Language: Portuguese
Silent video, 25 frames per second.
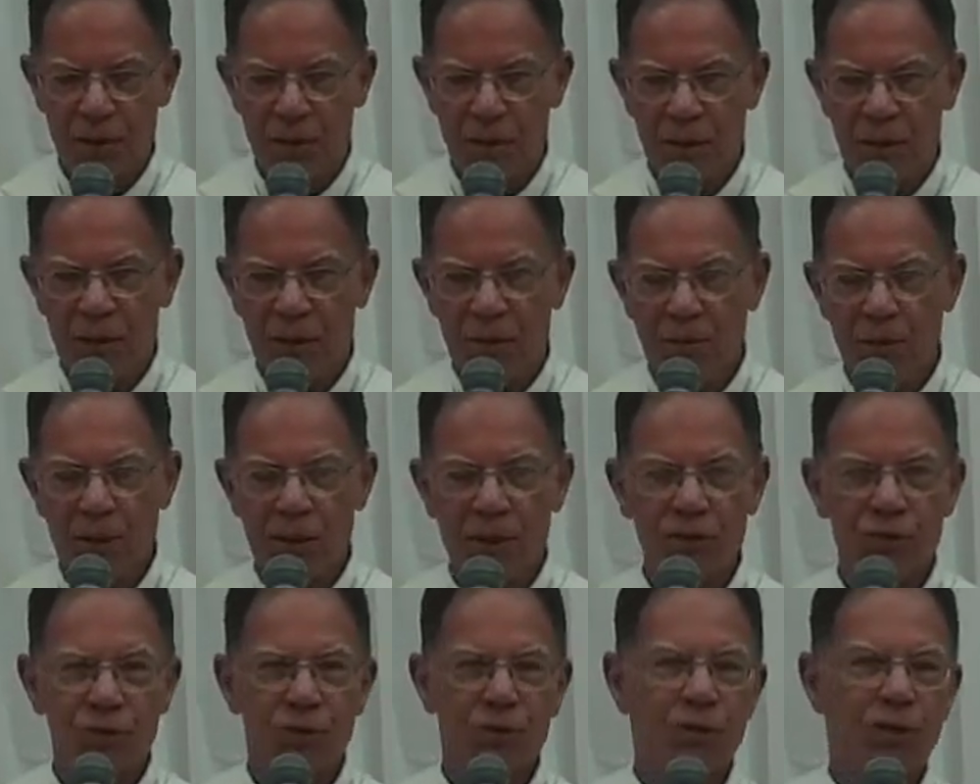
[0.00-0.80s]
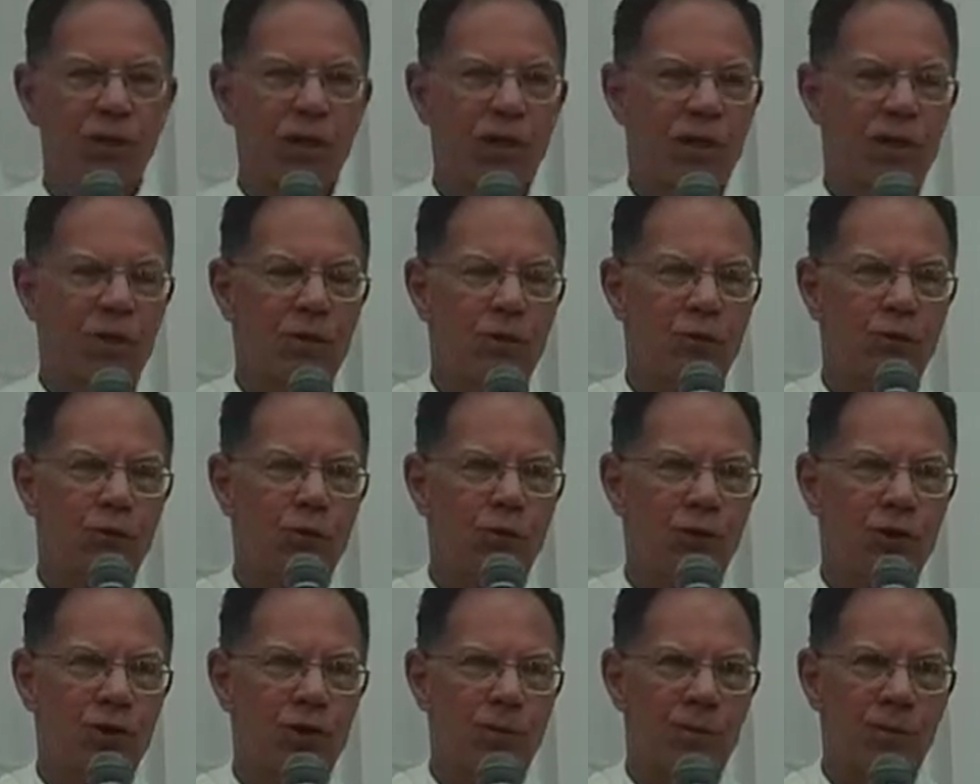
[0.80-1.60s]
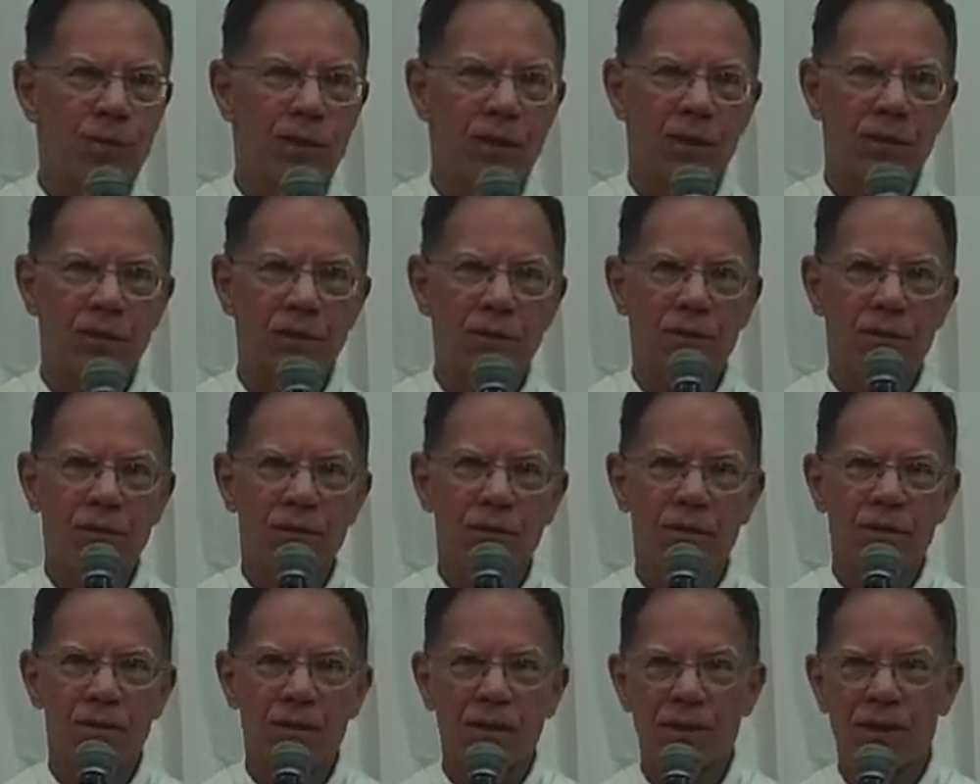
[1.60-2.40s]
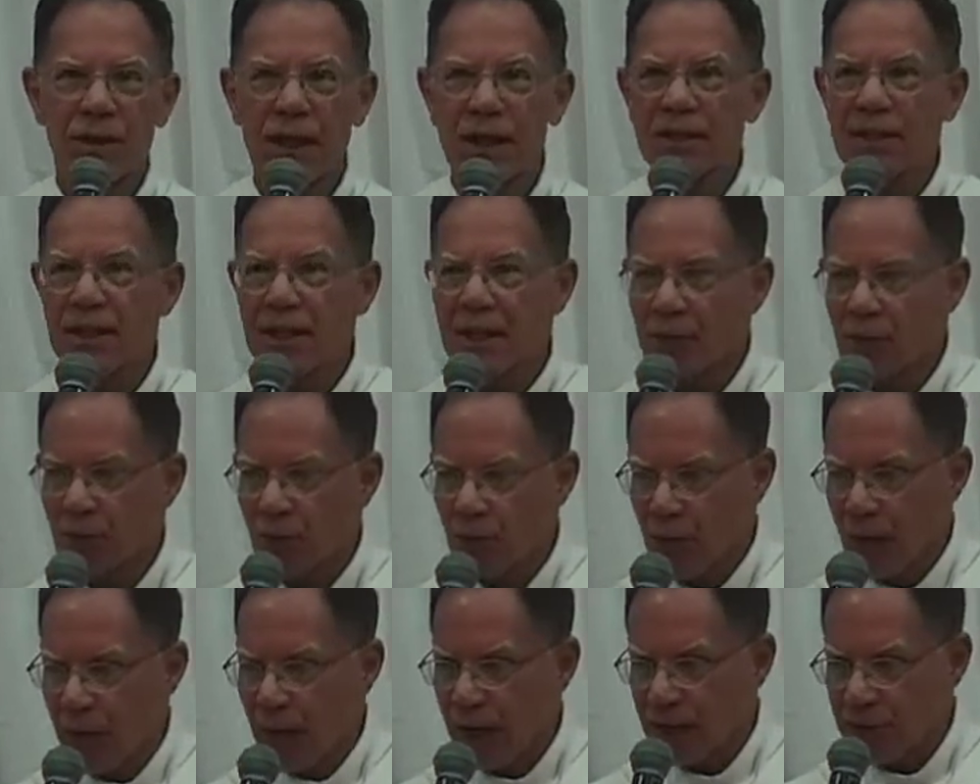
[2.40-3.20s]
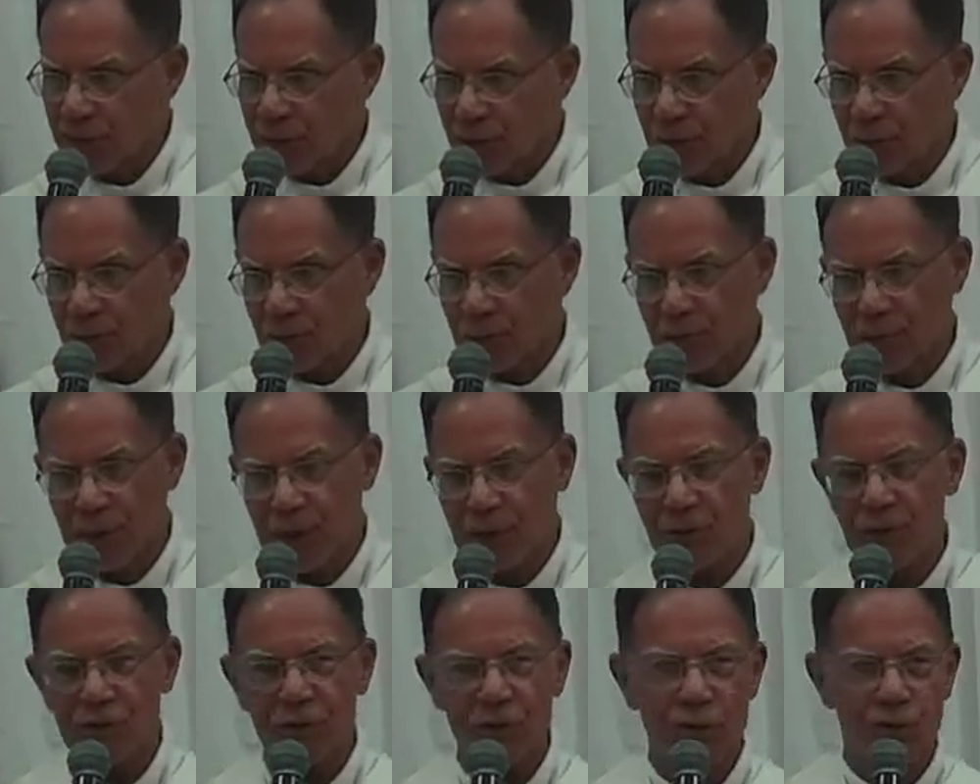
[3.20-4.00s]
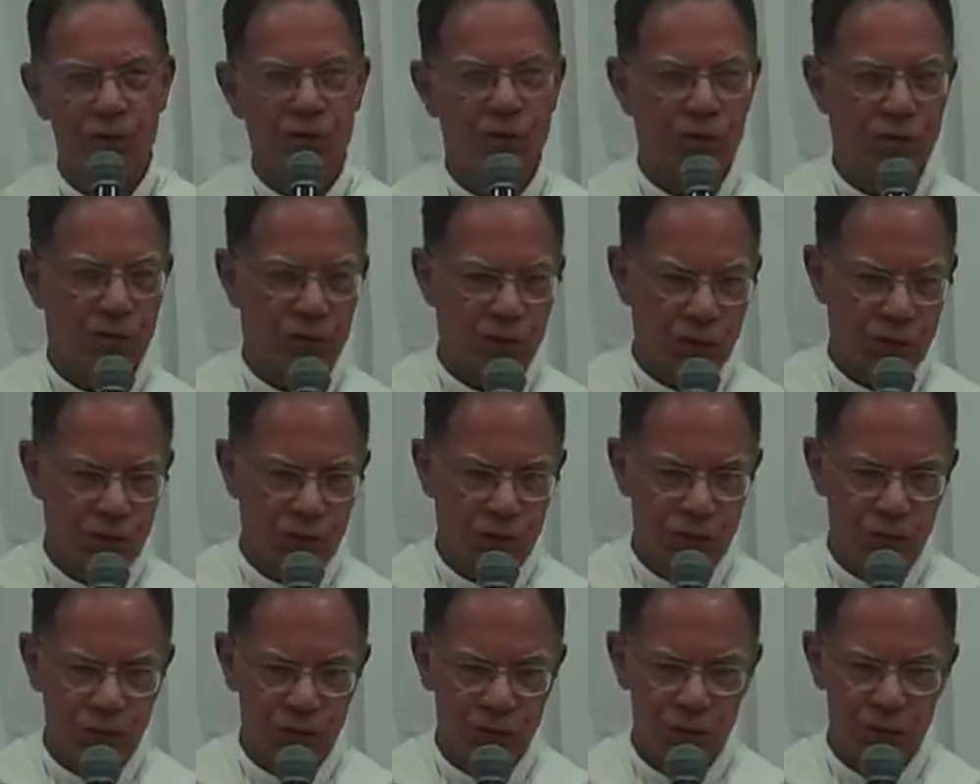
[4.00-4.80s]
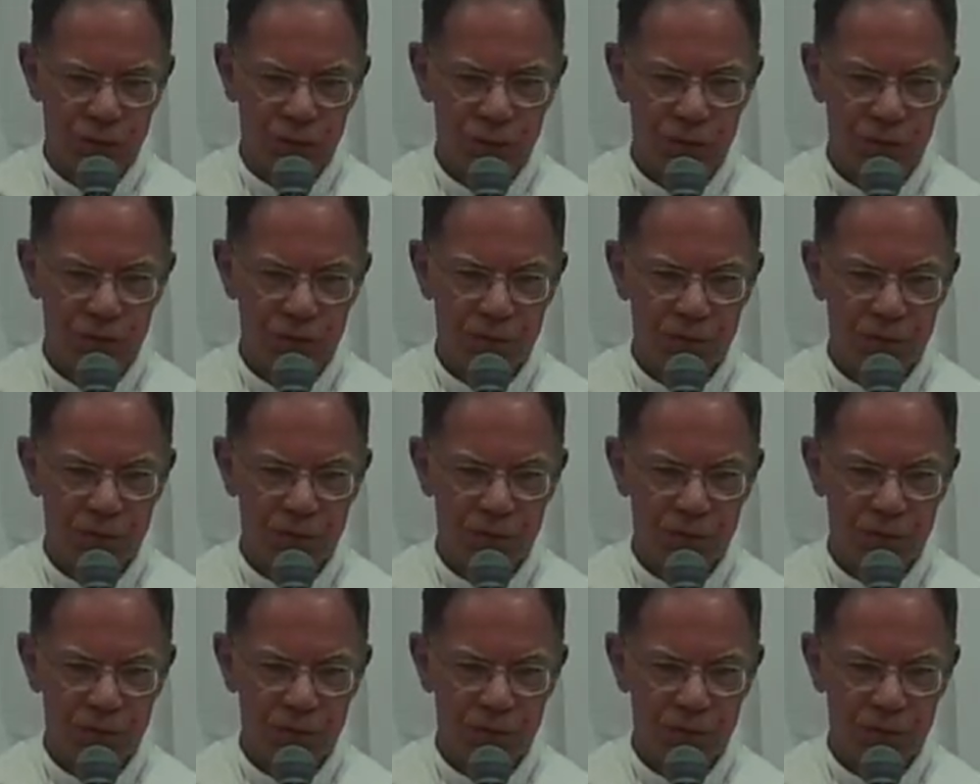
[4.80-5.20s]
para escolher o um nome adequado para seus filhos.